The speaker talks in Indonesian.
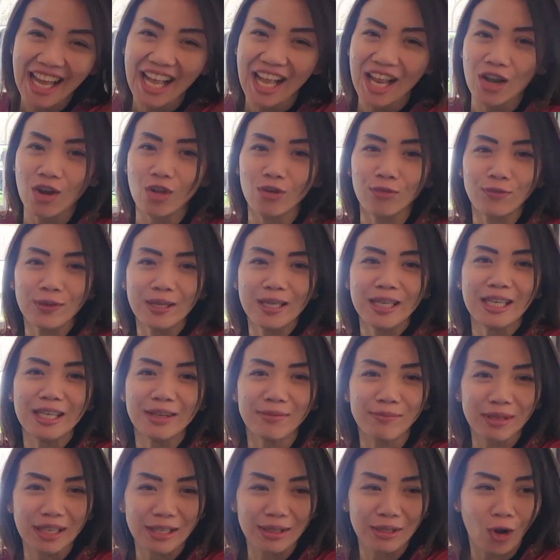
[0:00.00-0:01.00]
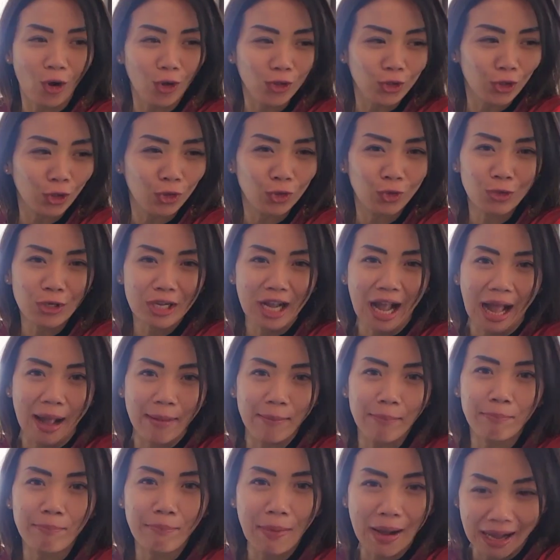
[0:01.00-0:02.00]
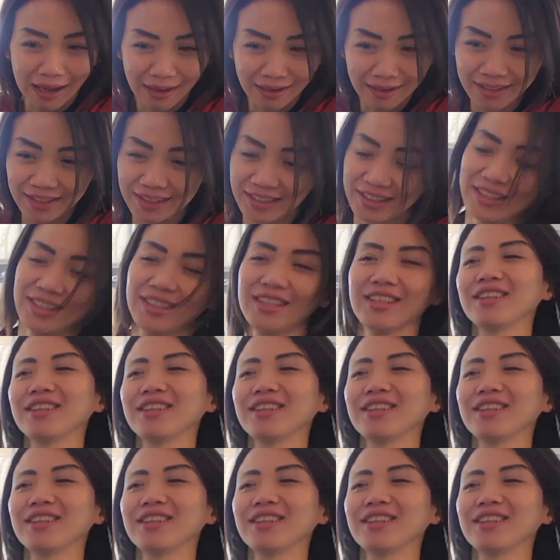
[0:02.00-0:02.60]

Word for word: lo pikir bikin outfit itu gampang